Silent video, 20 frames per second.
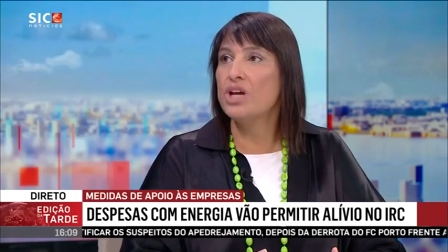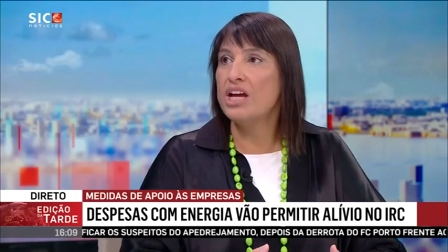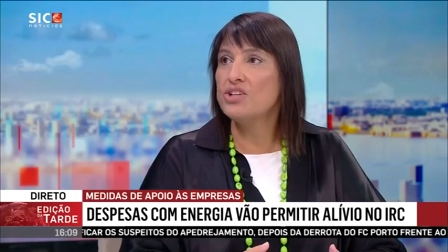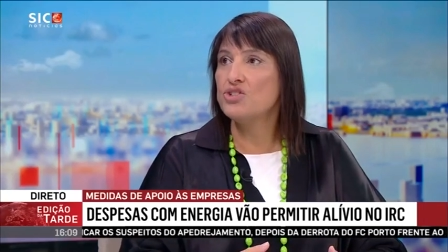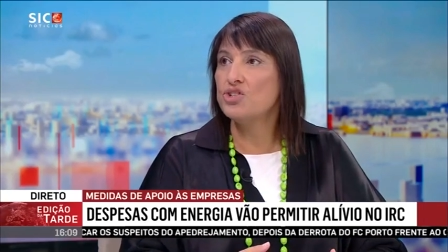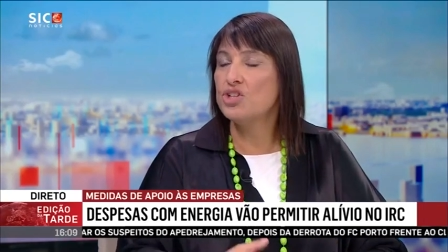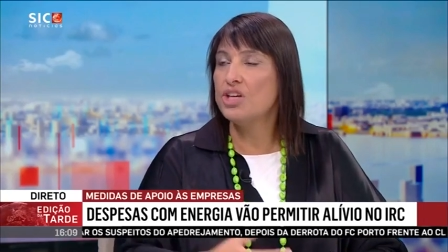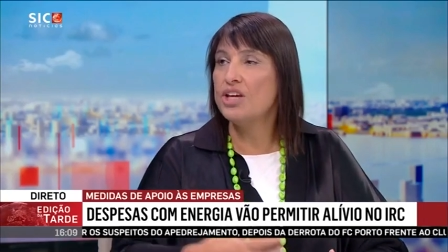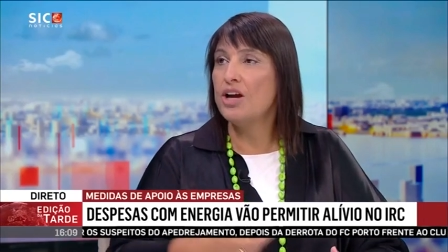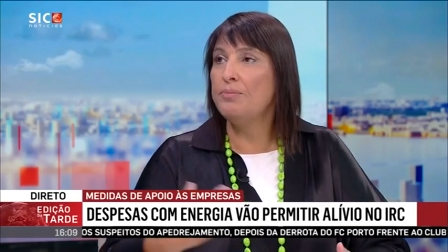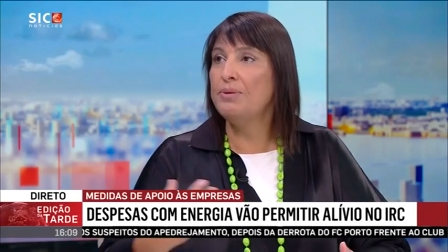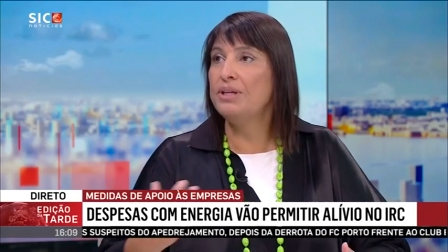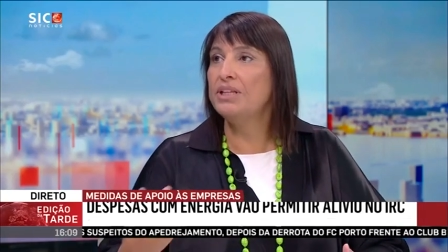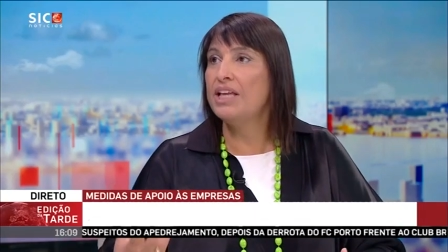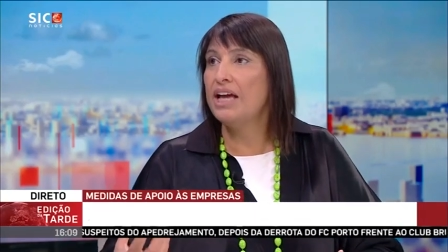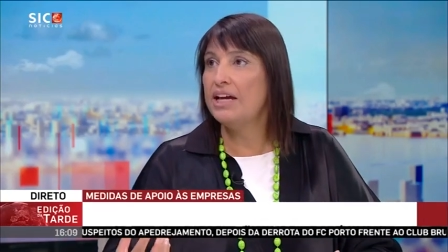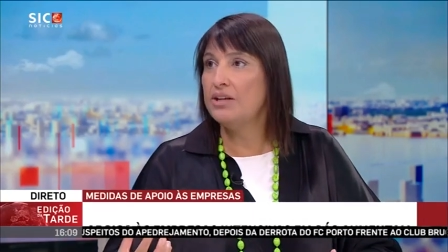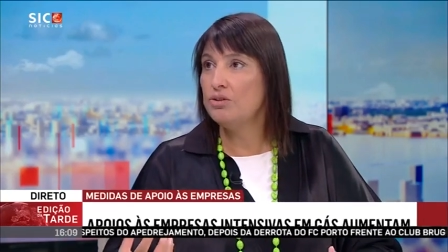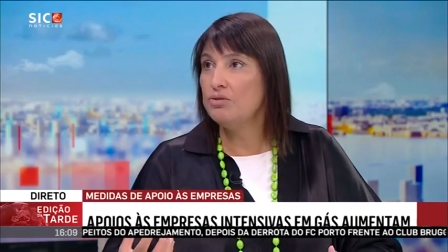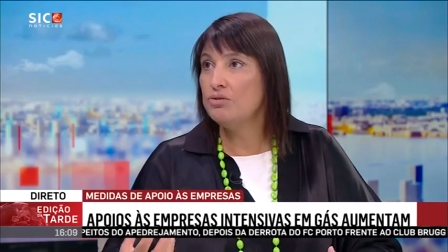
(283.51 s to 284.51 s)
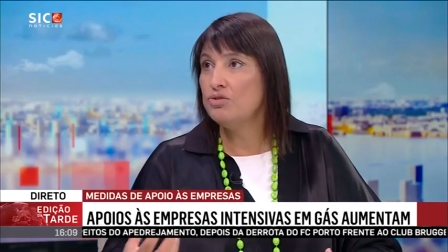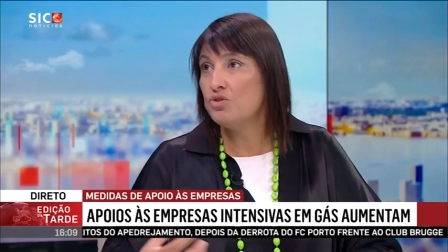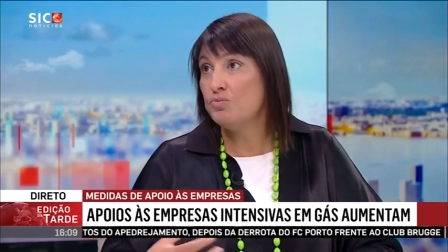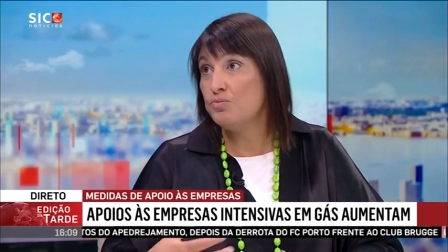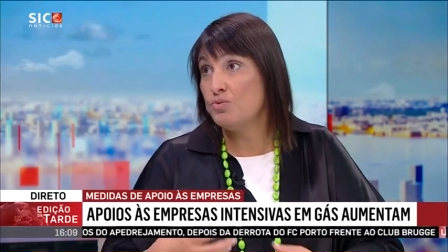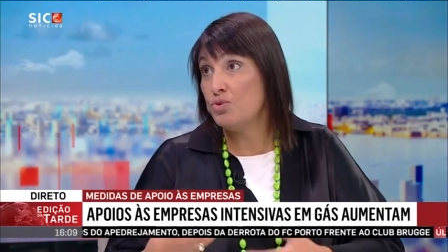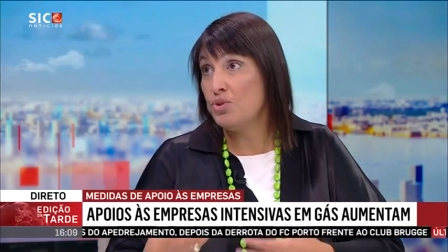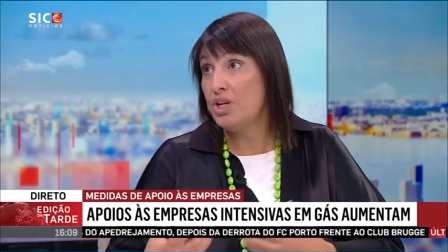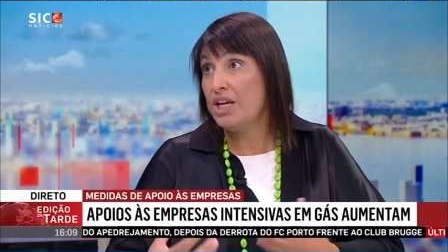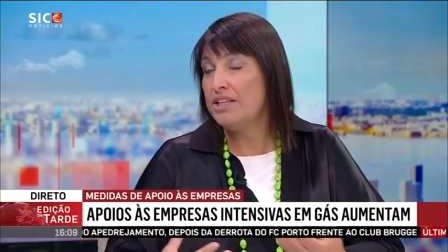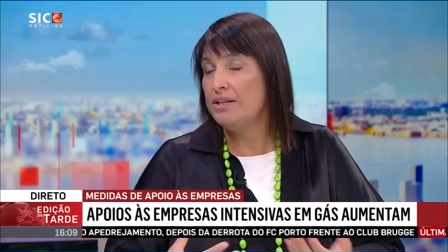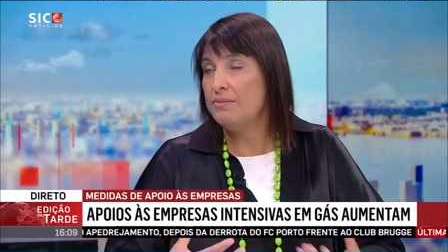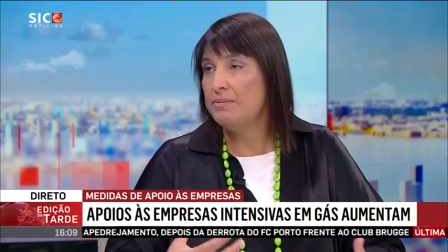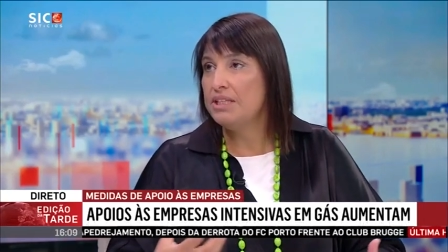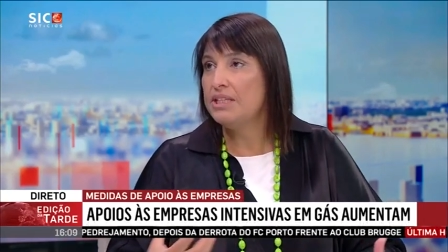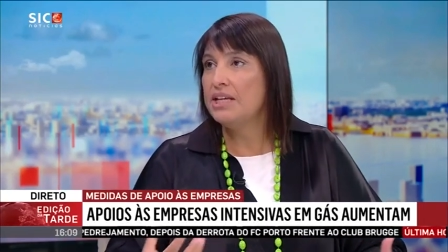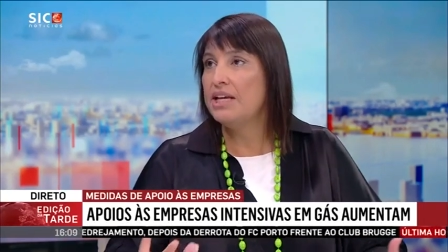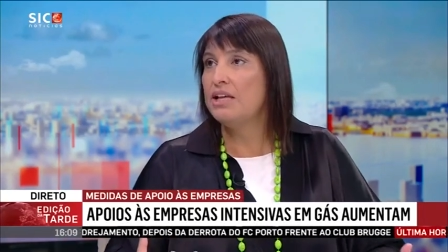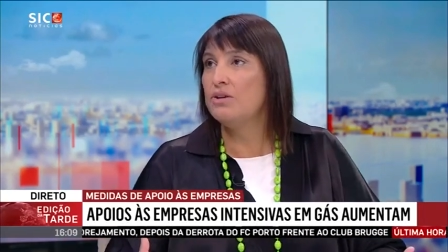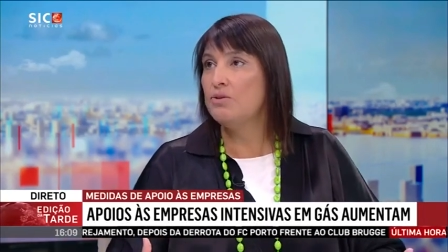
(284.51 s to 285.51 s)
gastos que aumentaram
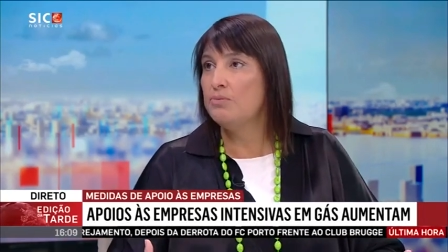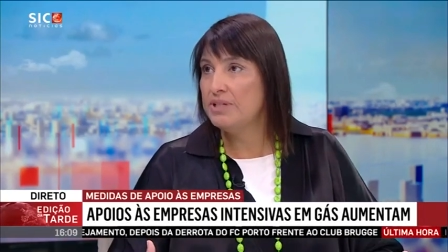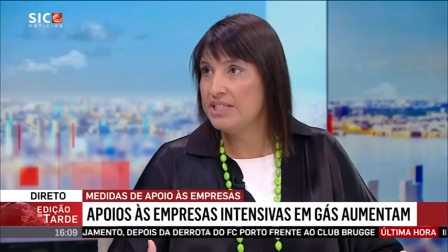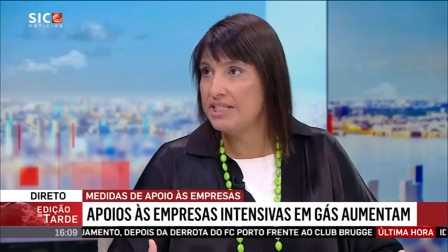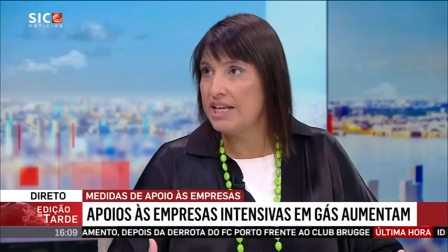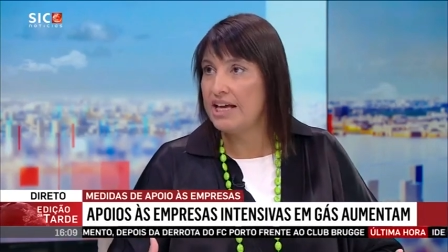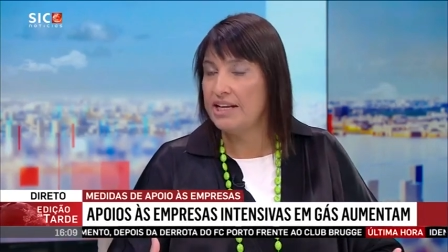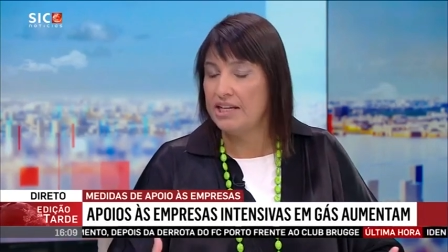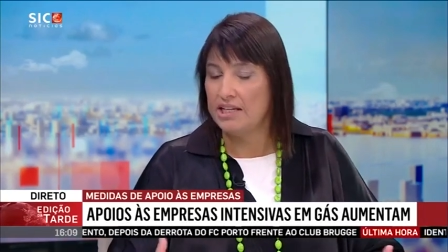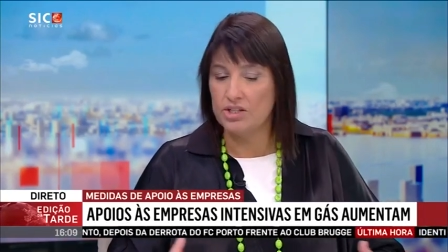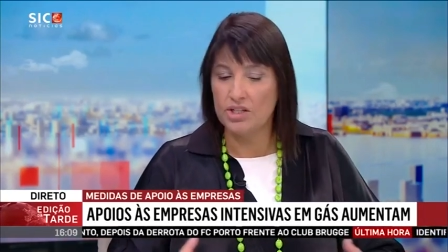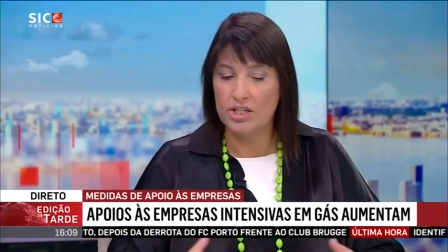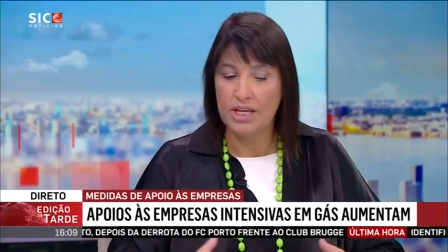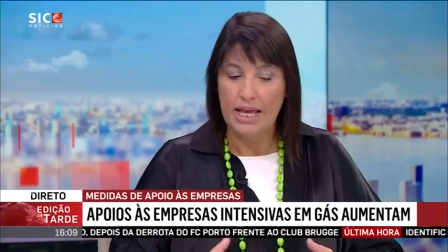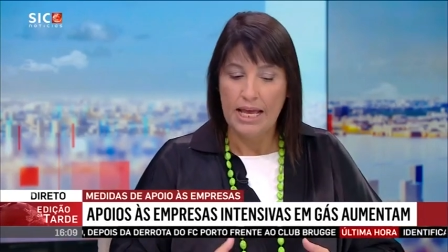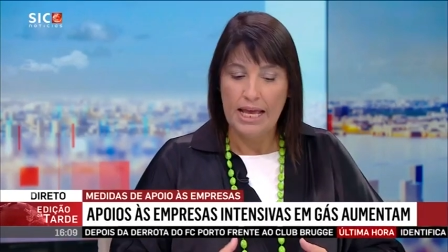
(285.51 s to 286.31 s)
desmesuradamente em algumas áreas.